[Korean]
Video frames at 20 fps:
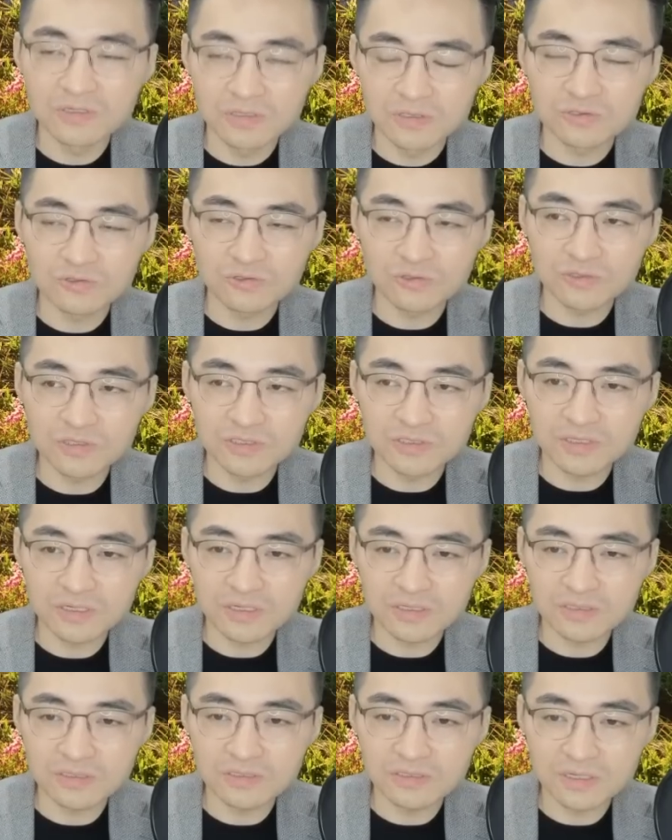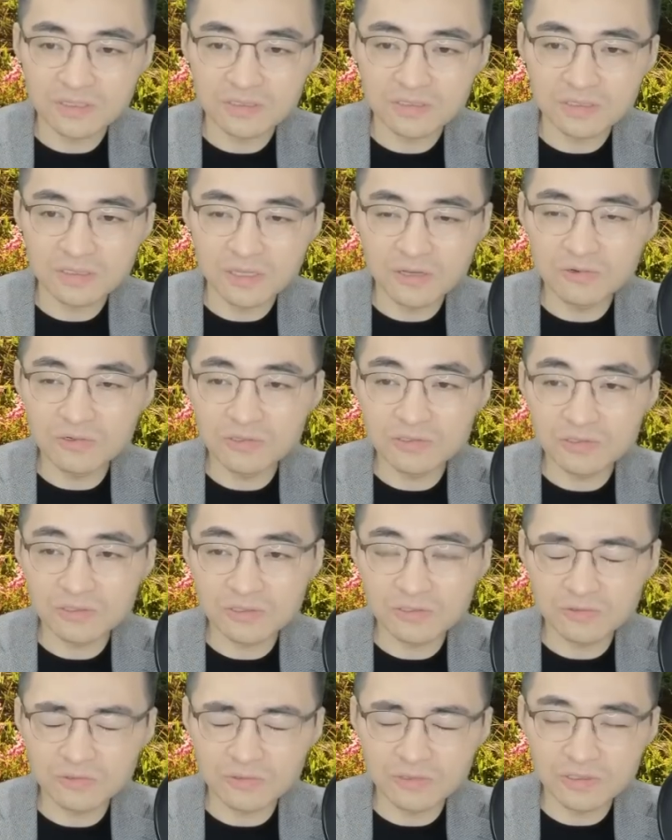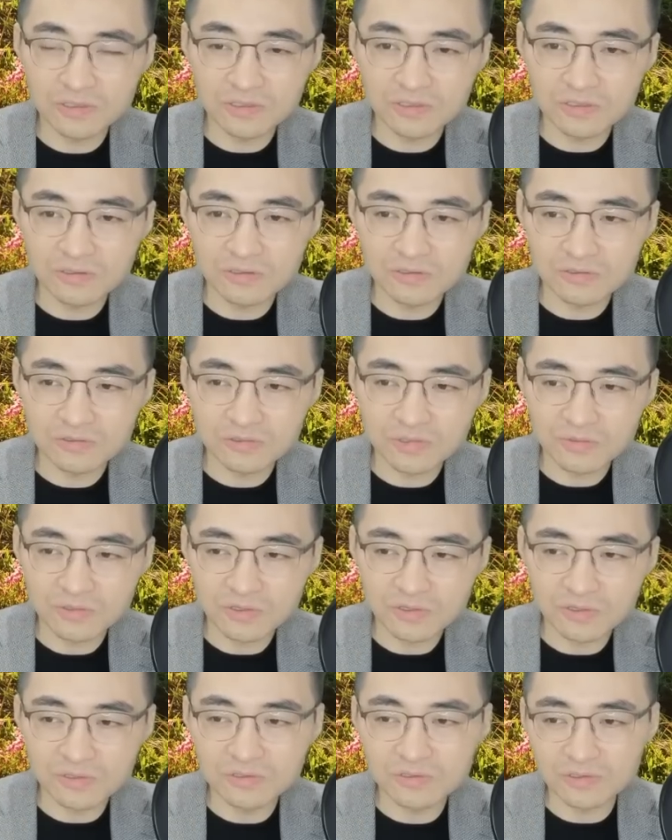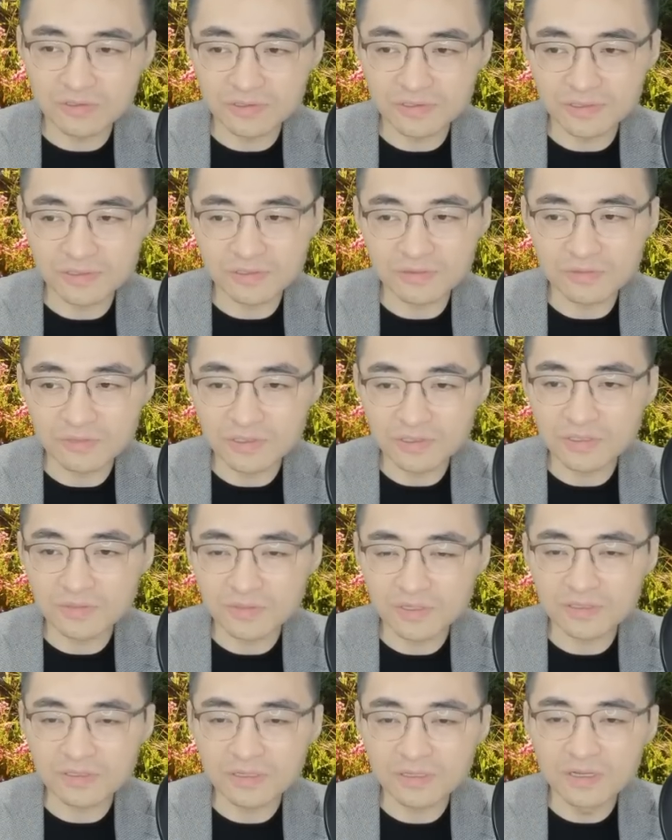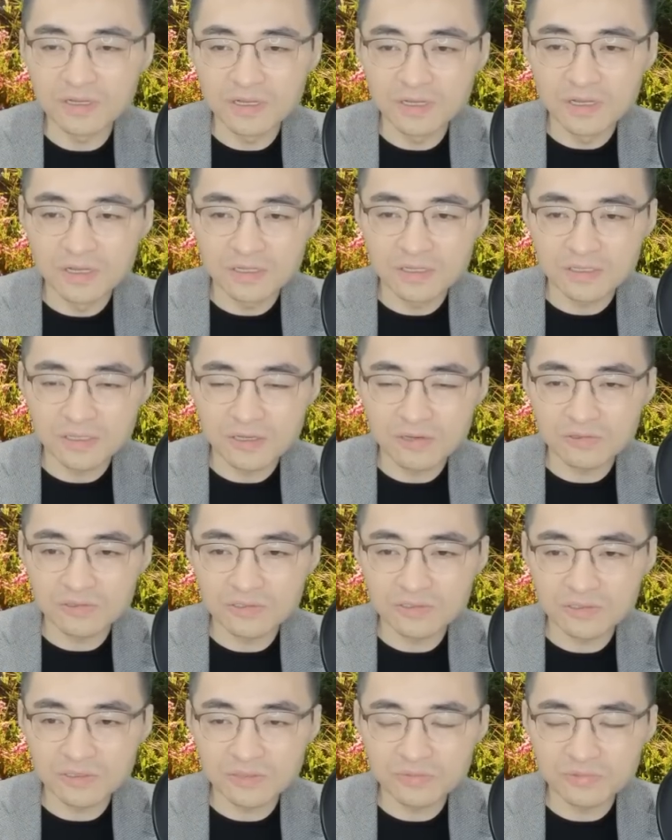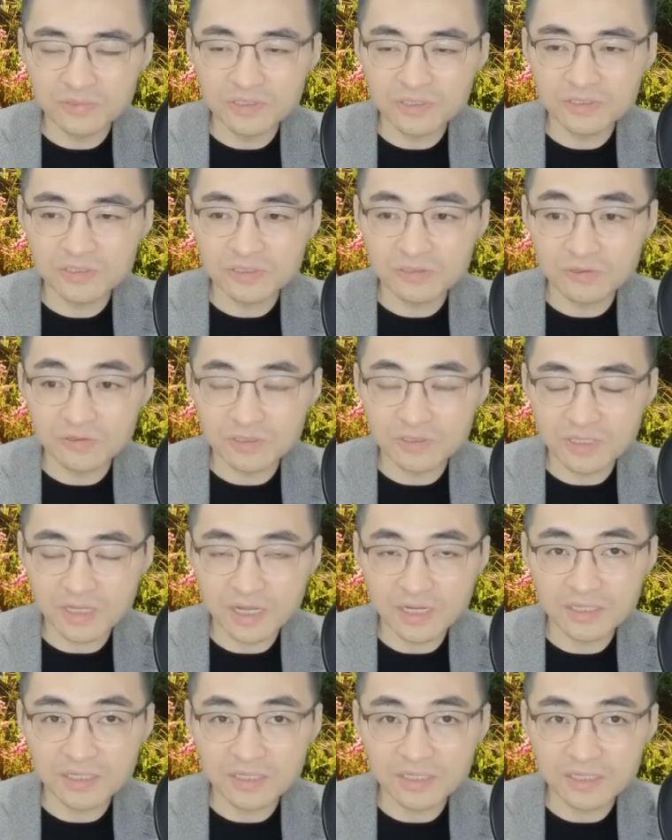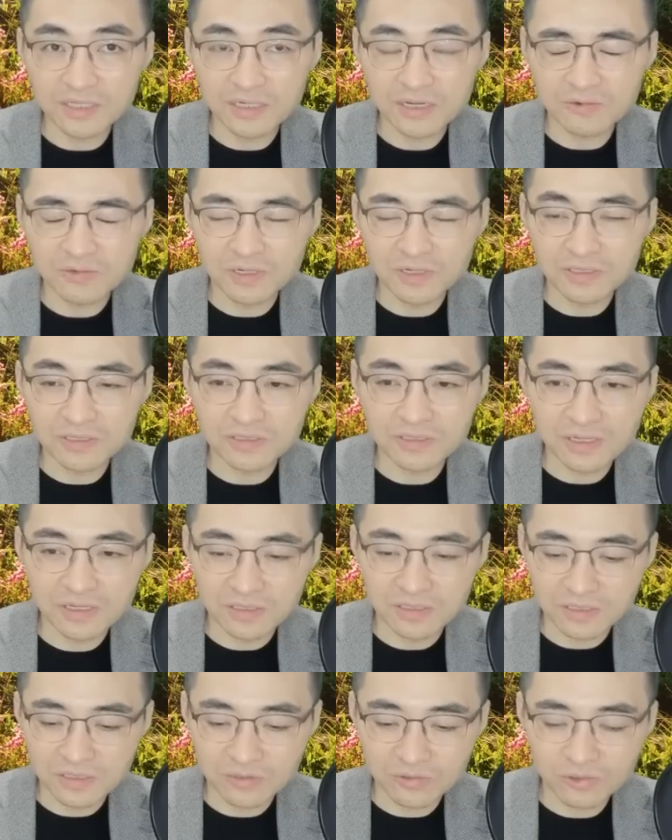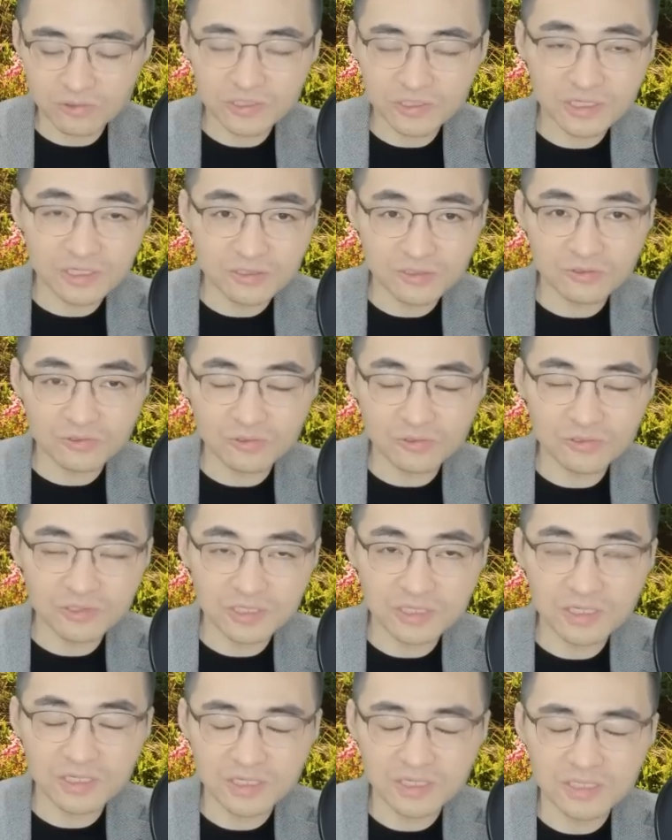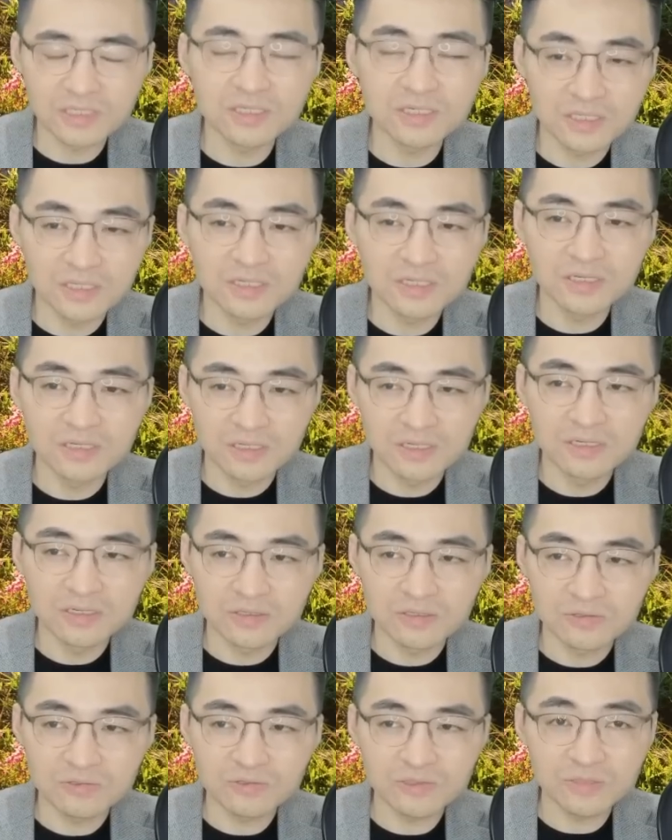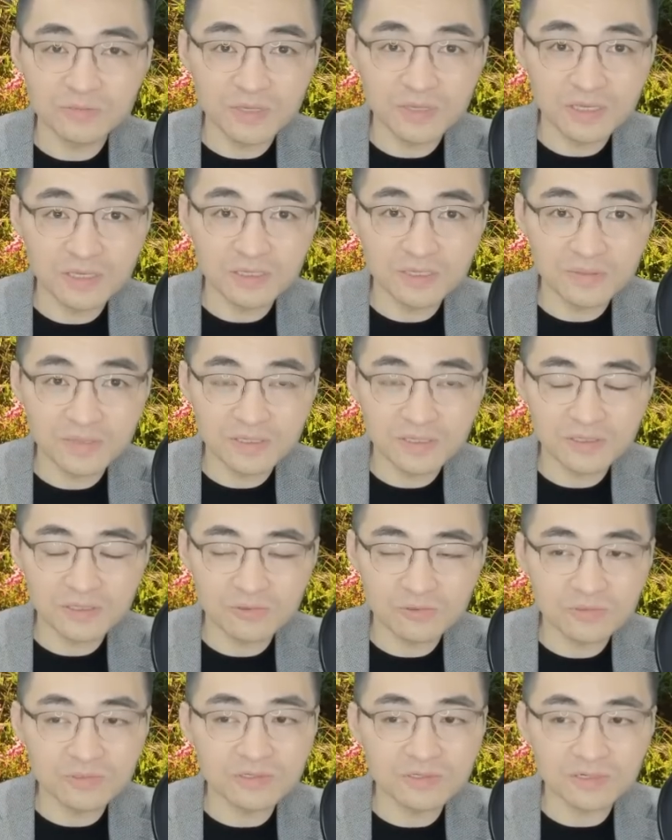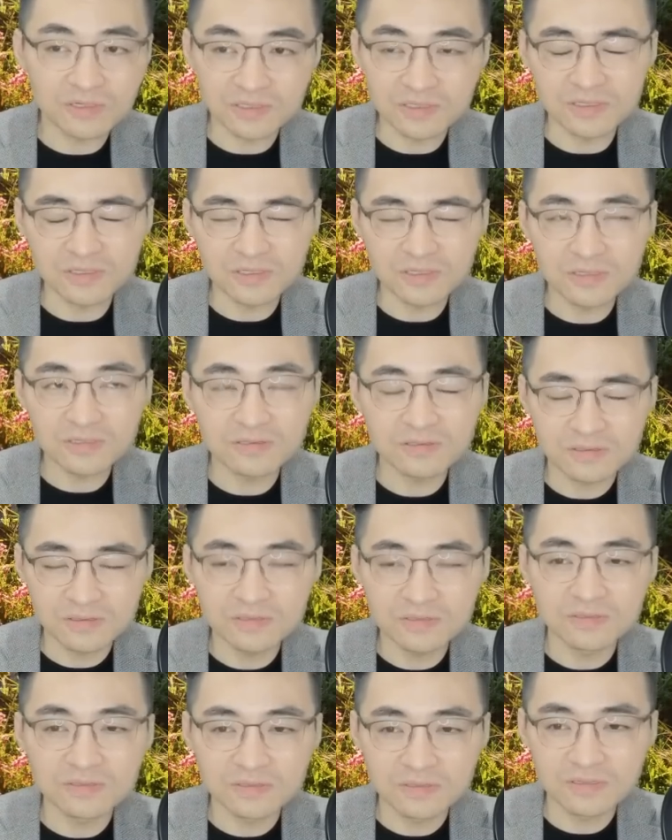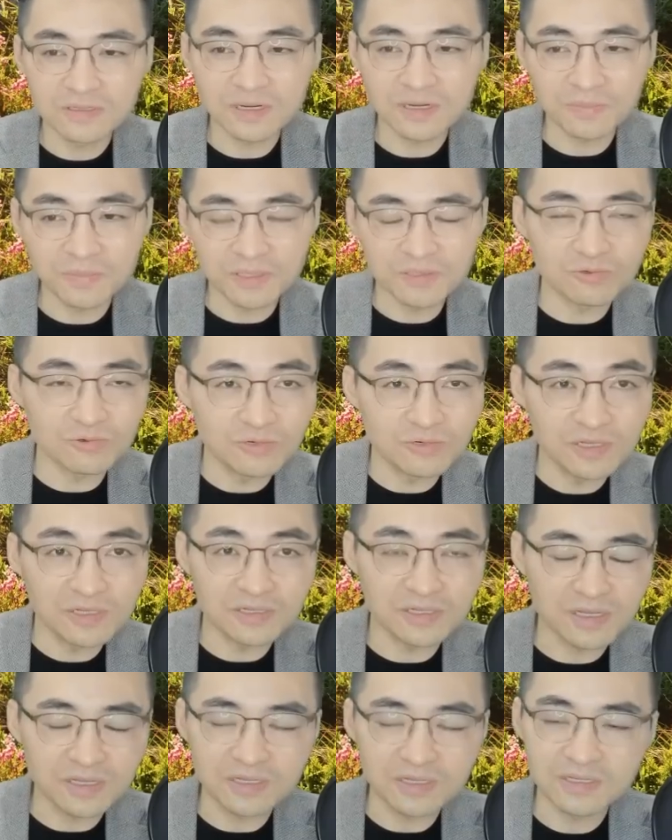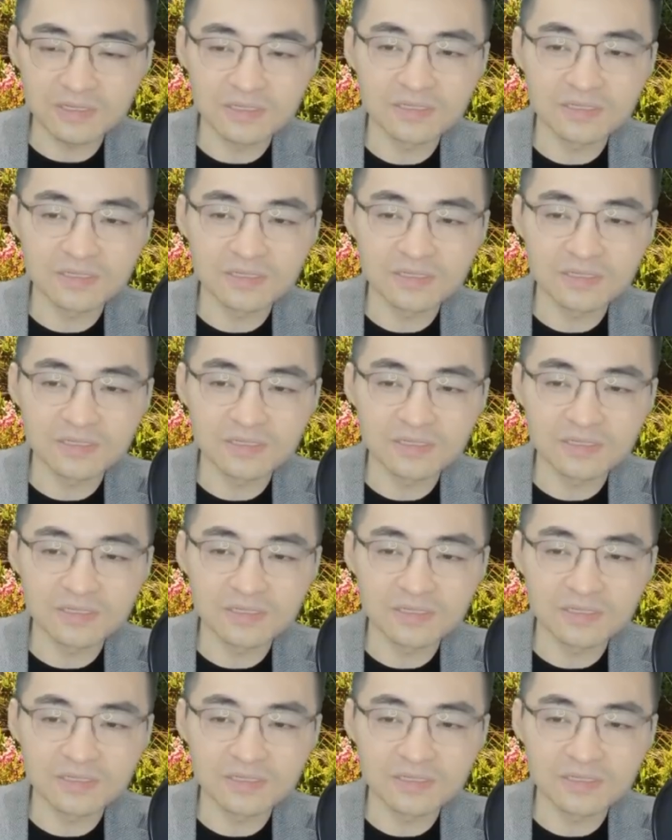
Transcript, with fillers: 조기 진단하는데, 이제 대우건설이 또 이걸 좀 한번 건드렸어요. 뭐냐면 대우건설이 브릿지론 다리라고 하는데 이제 토지 있죠, 토지. 토지 매입할 때 돈 들어가잖아요, 아파트 올릴 때.